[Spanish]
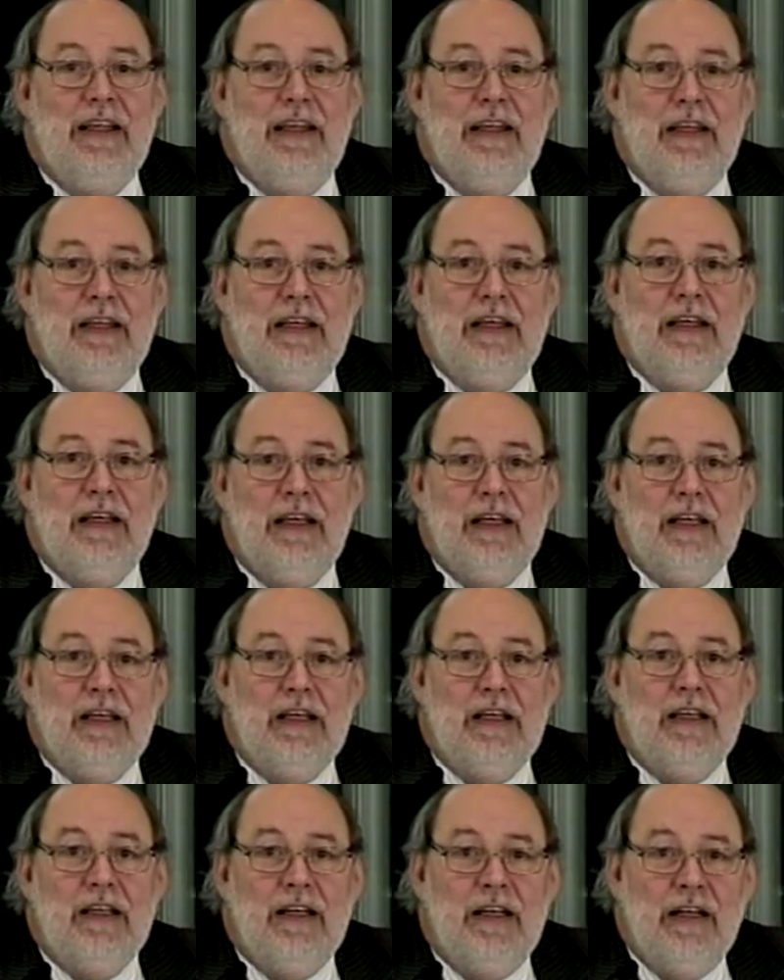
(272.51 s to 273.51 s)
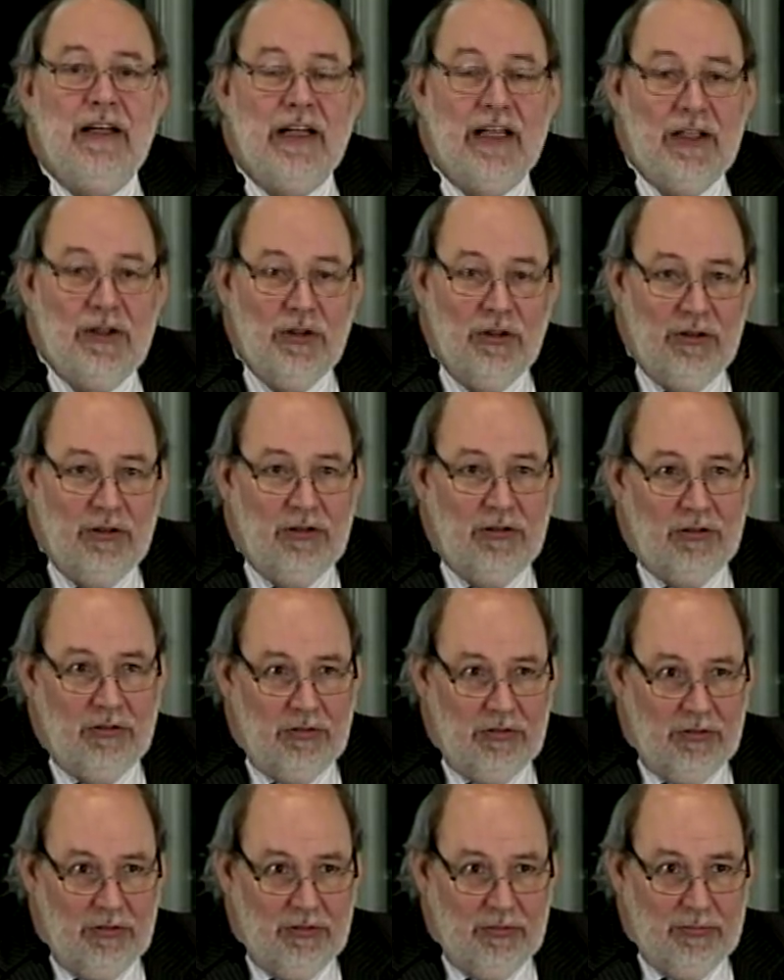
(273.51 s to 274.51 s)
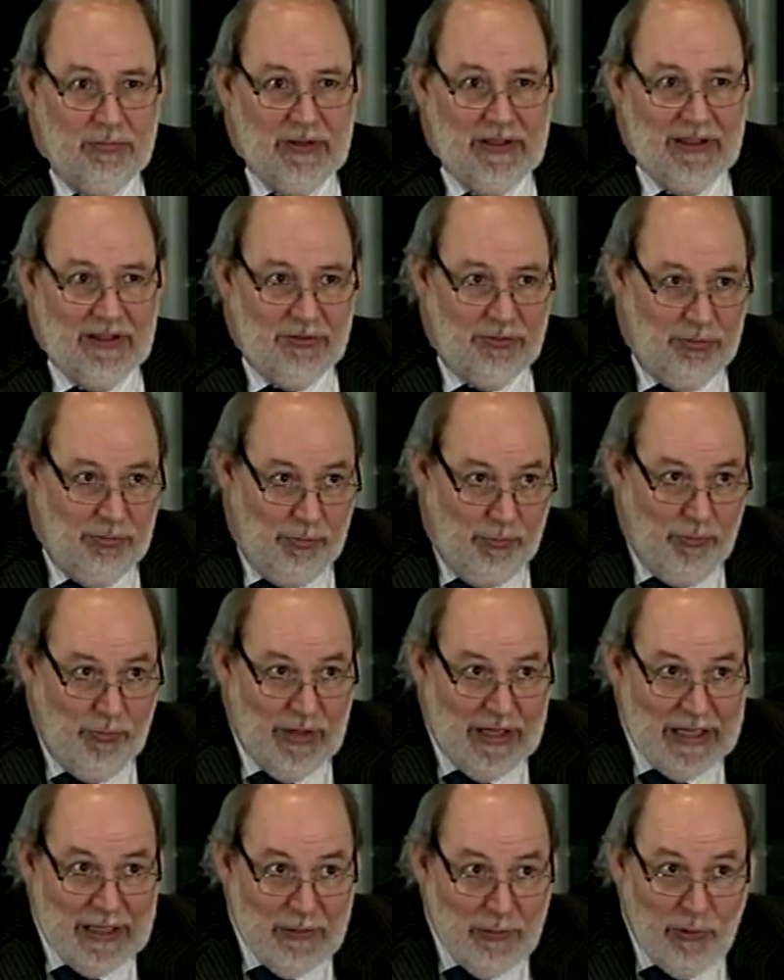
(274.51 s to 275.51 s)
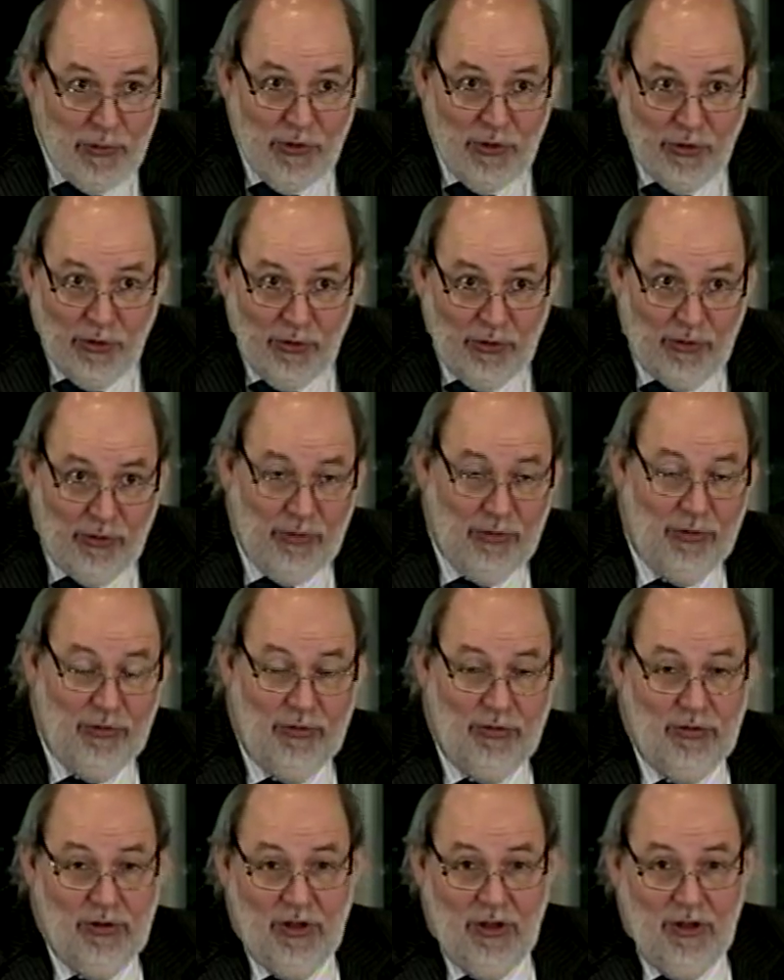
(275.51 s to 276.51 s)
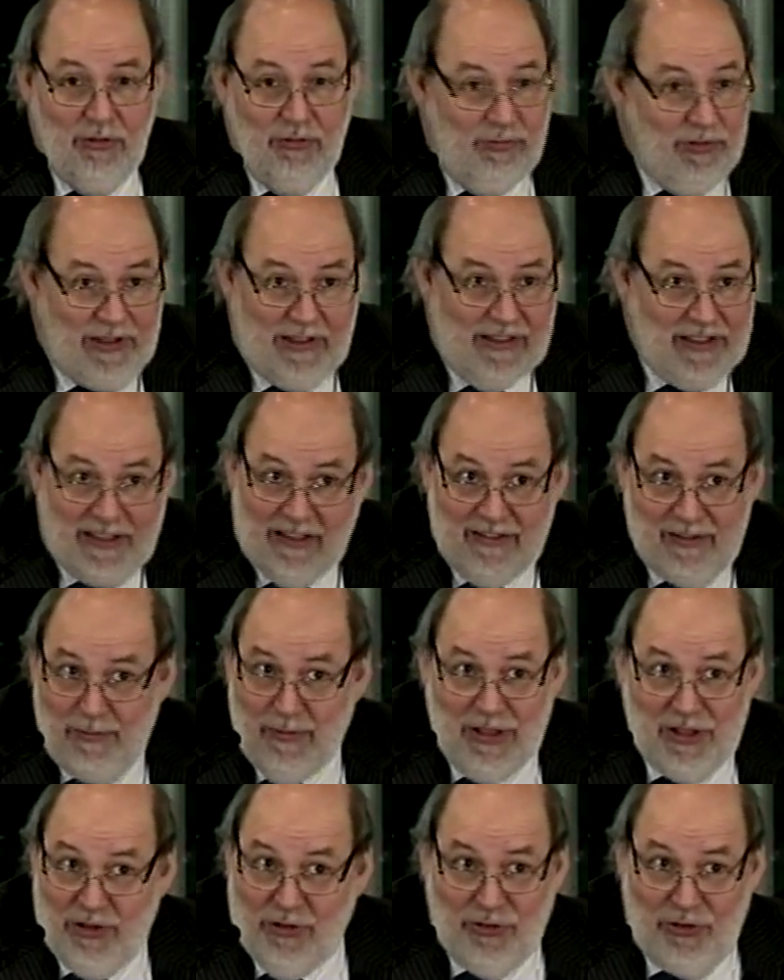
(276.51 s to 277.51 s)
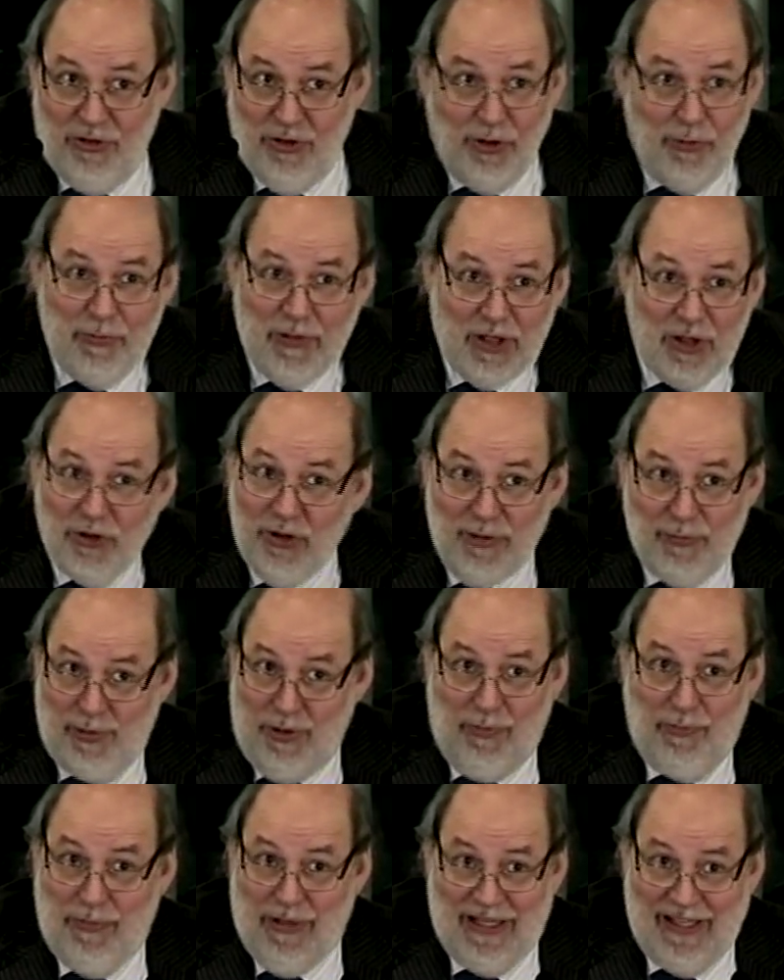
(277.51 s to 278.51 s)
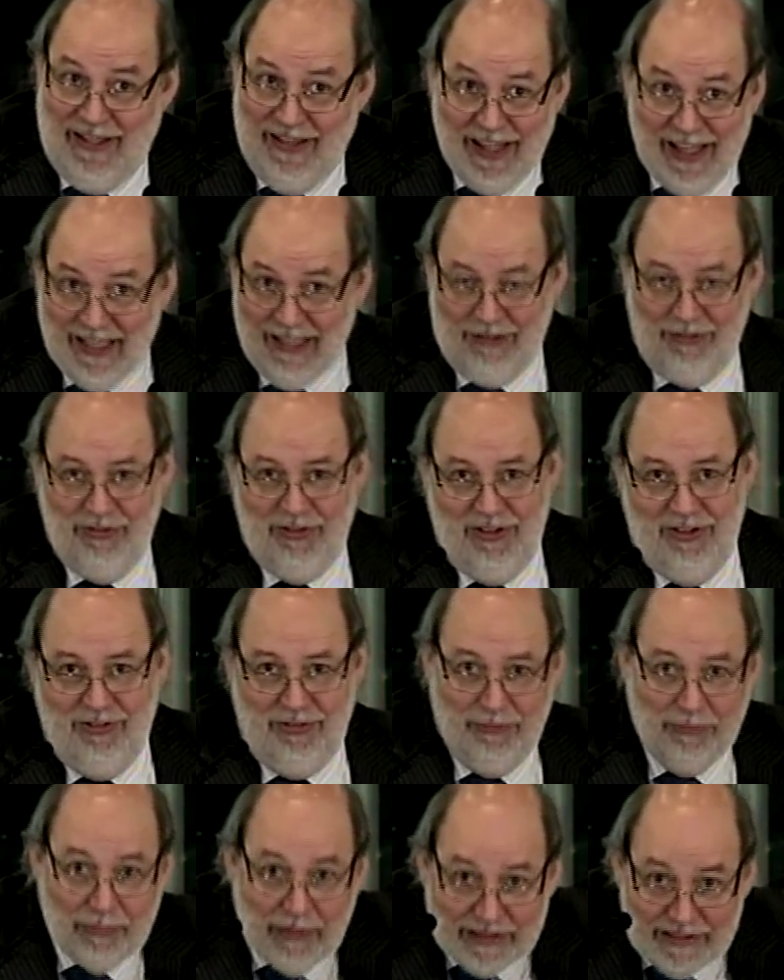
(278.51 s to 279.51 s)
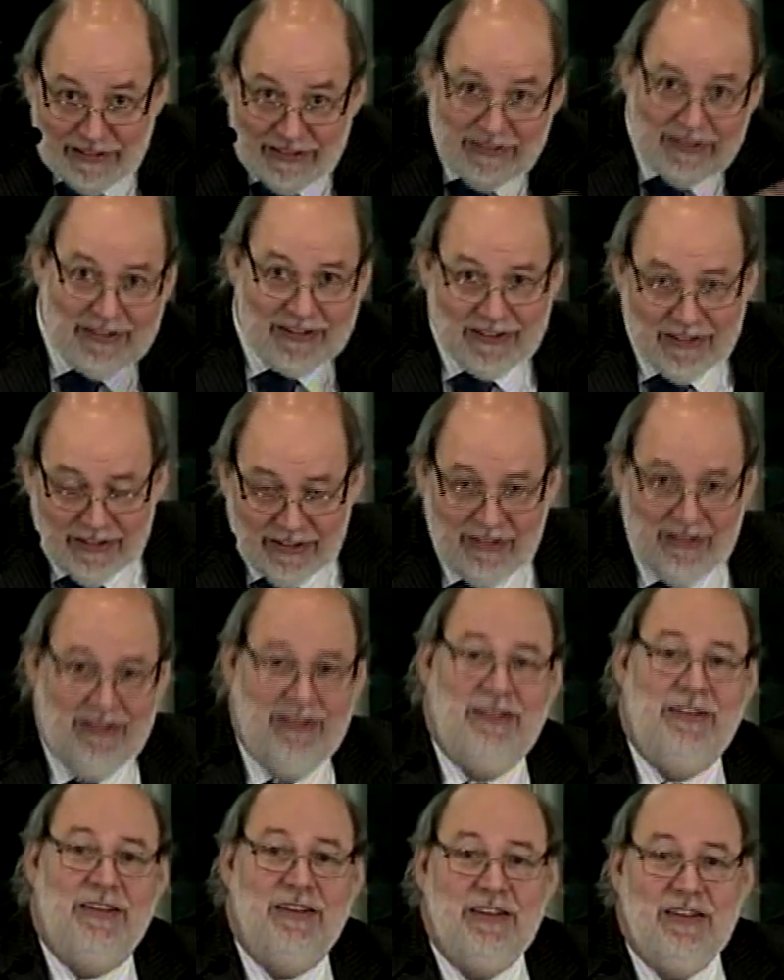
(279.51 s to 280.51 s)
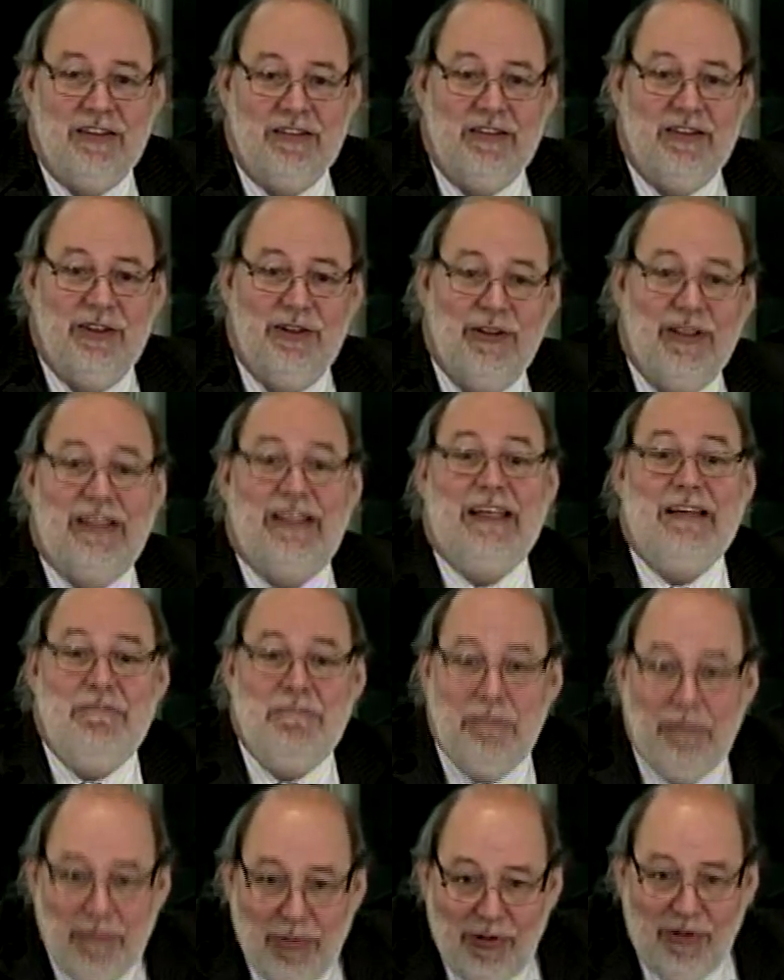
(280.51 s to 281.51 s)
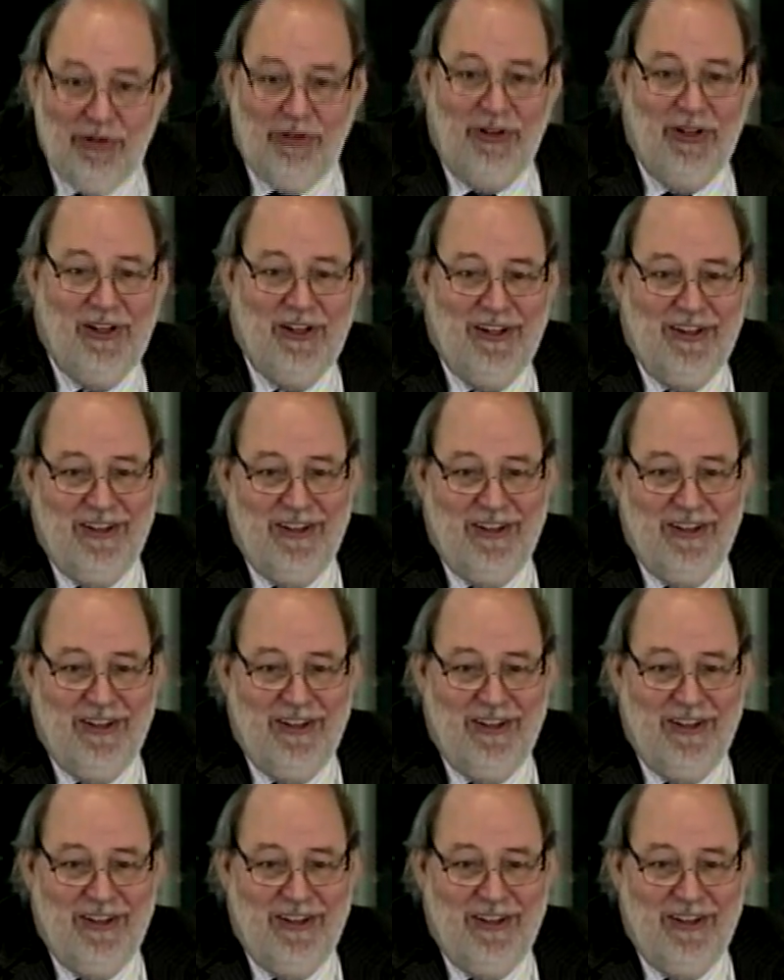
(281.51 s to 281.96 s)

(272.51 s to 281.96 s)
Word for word: y que generaron para sus pueblos fuerte crecimiento económico y prosperidad. O sea, son países que han sido ejemplos